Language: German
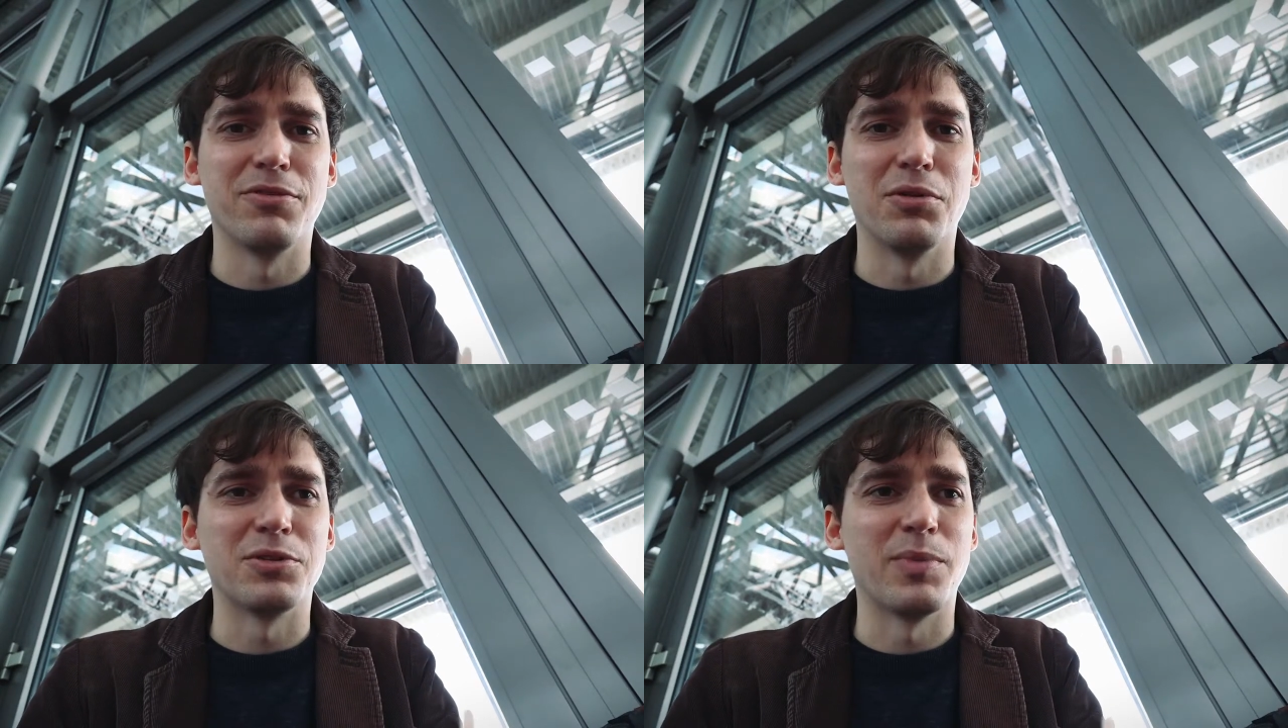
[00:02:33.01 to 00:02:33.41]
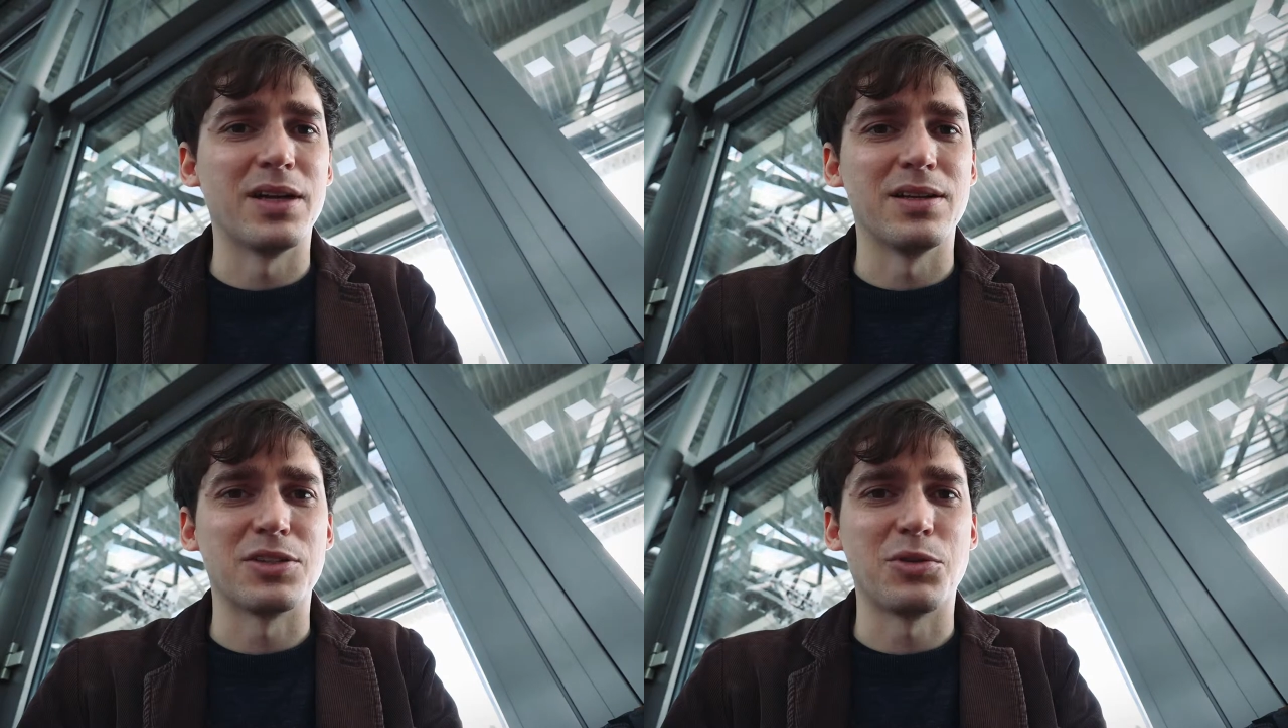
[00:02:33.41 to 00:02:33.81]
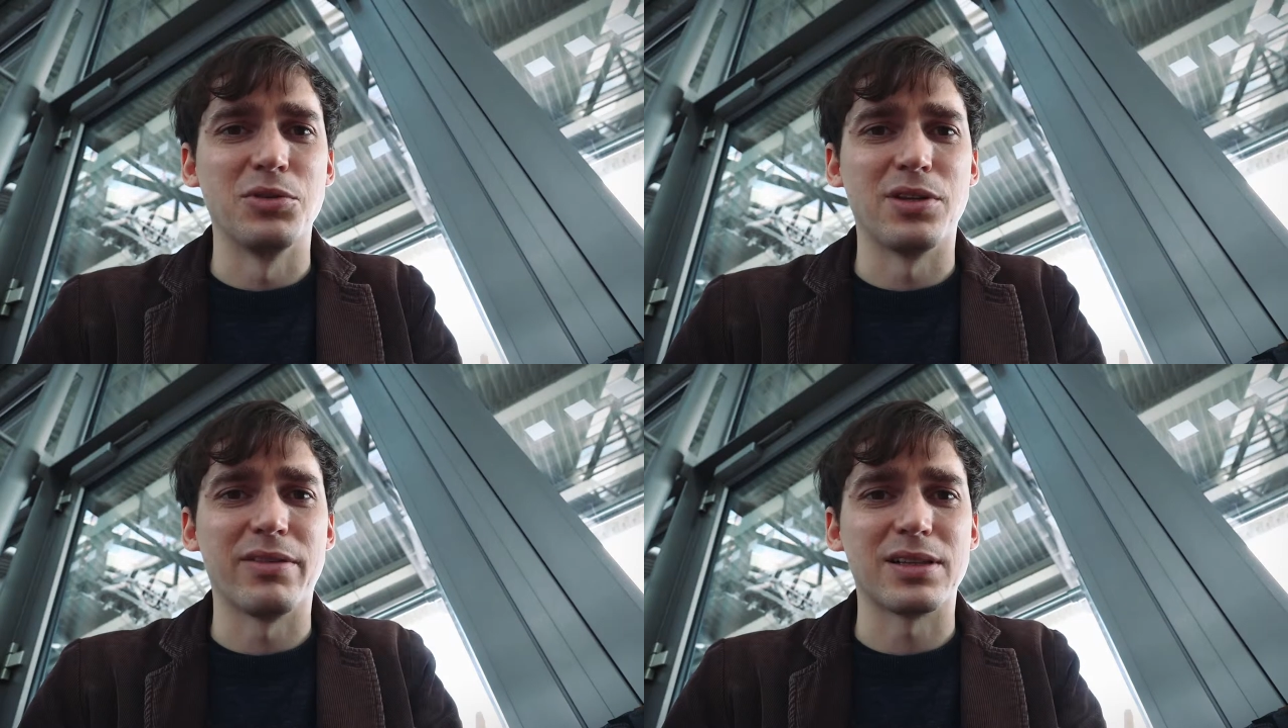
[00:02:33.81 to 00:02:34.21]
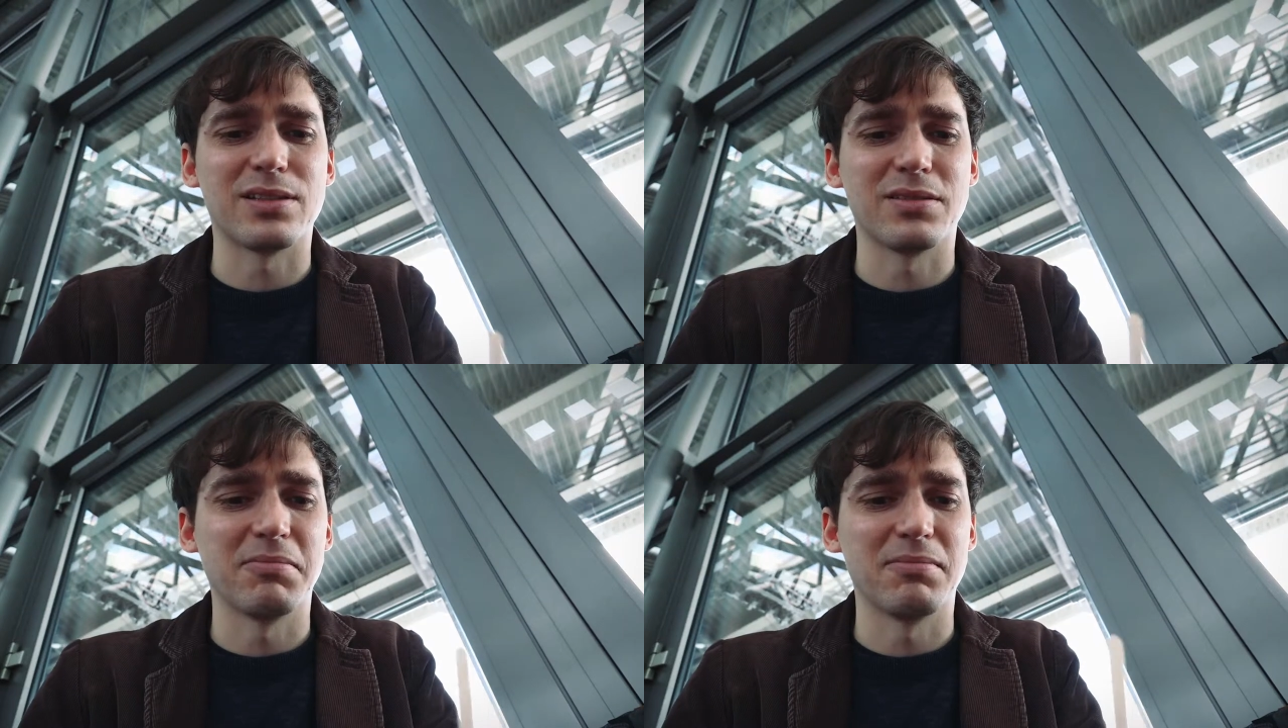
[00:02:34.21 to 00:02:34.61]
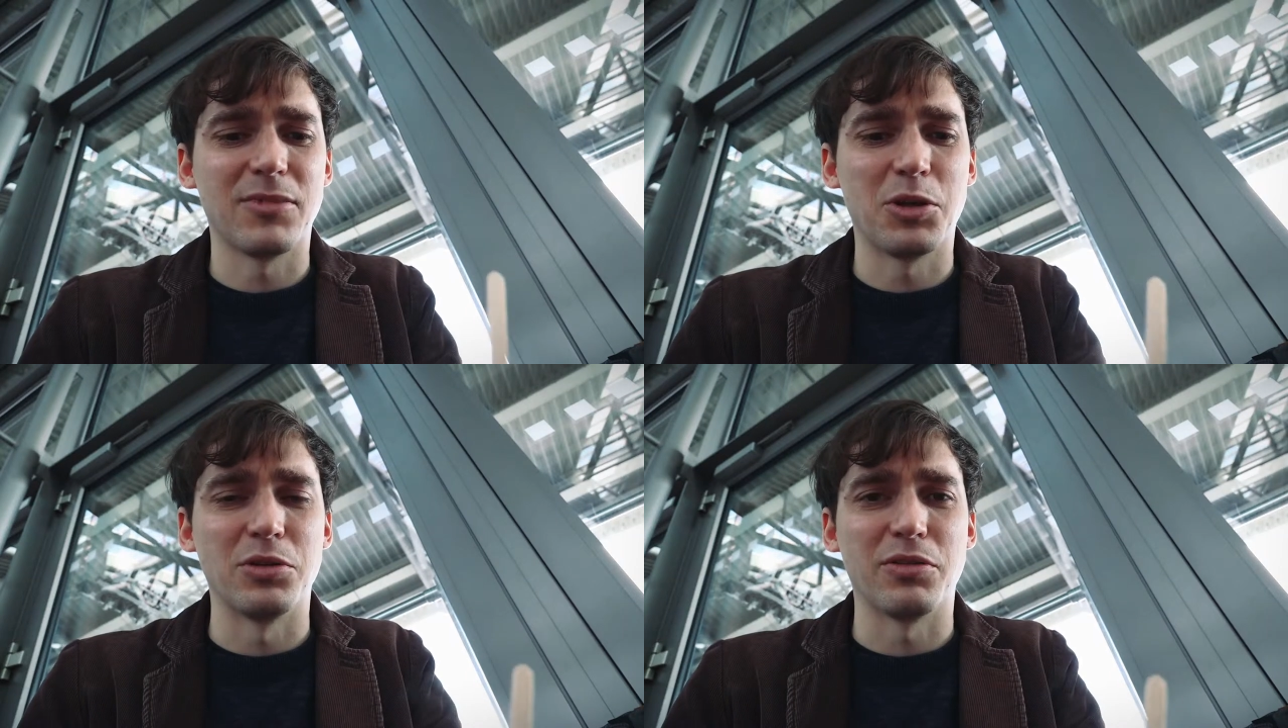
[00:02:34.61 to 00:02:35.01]
wo ich meine, das könnte ja was,
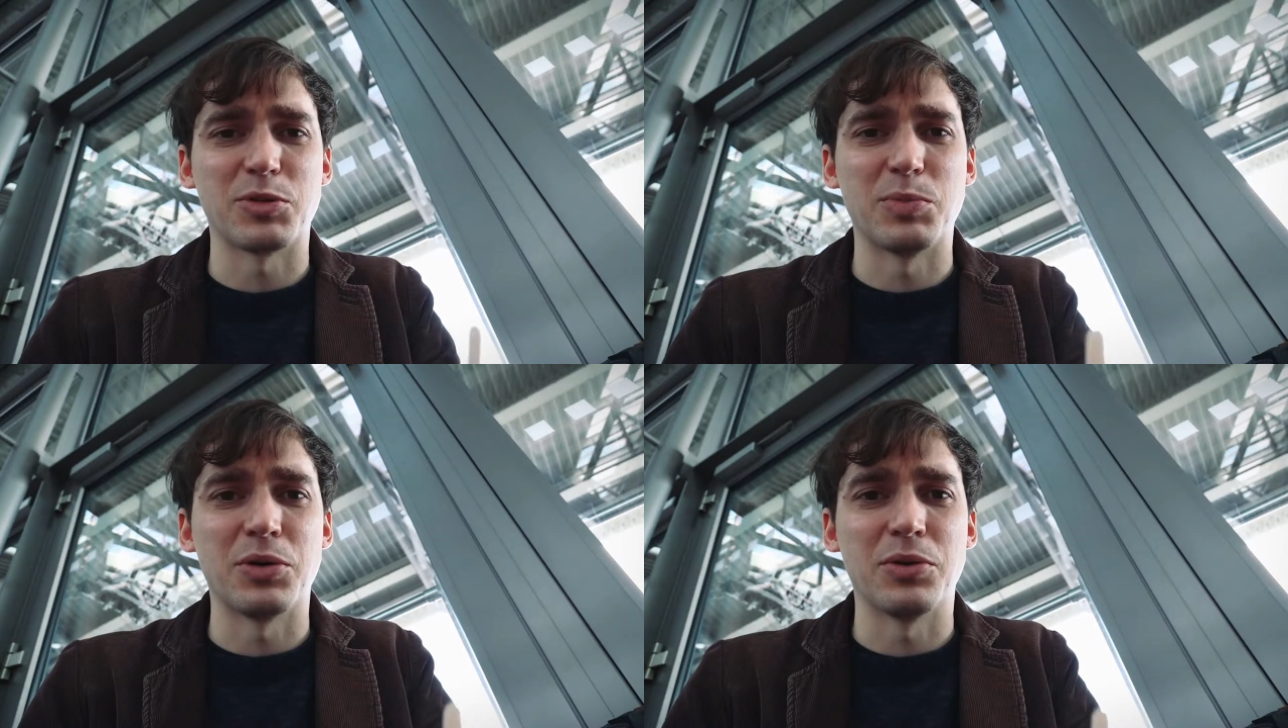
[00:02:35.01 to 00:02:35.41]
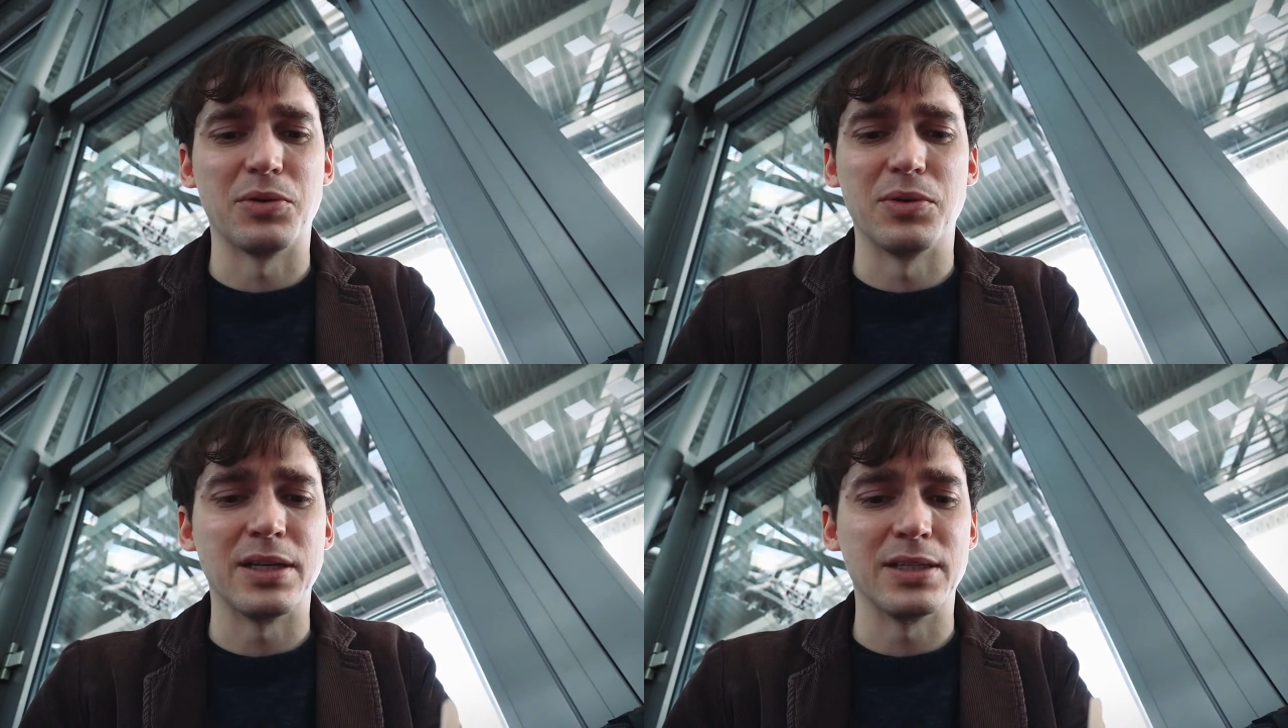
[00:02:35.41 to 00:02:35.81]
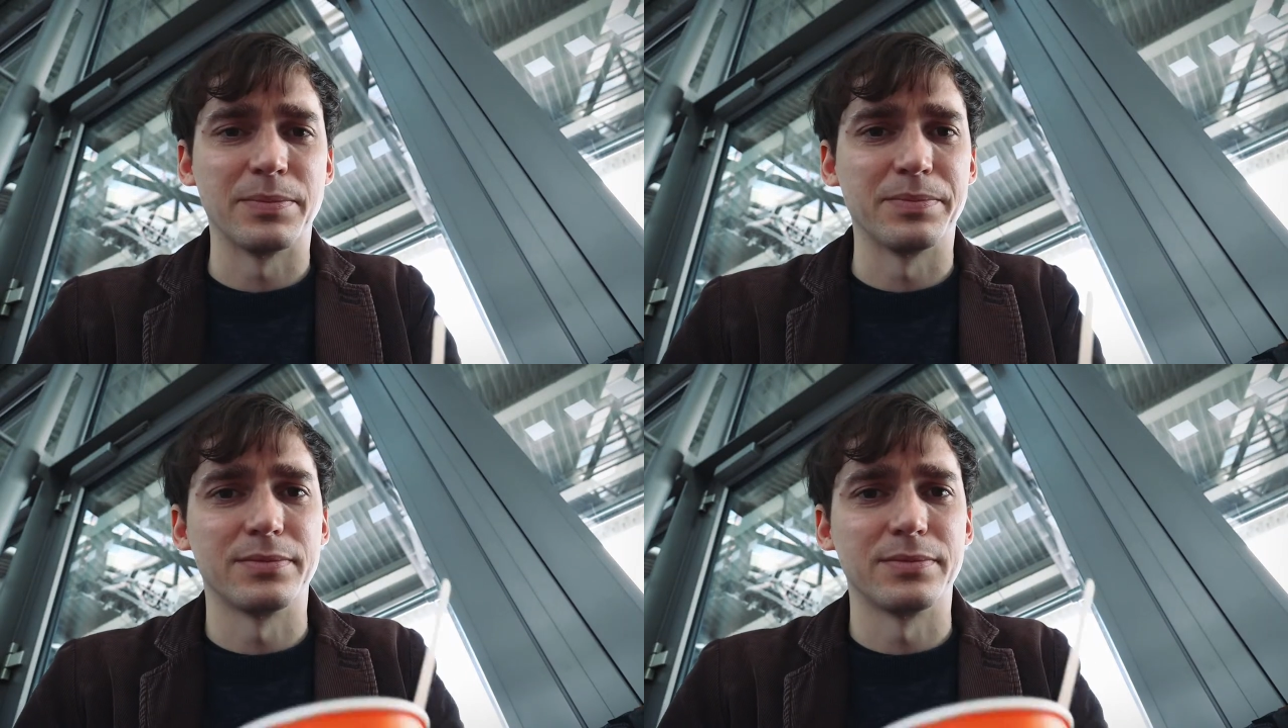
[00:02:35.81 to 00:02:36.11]
könnte was bedeuten oder nicht.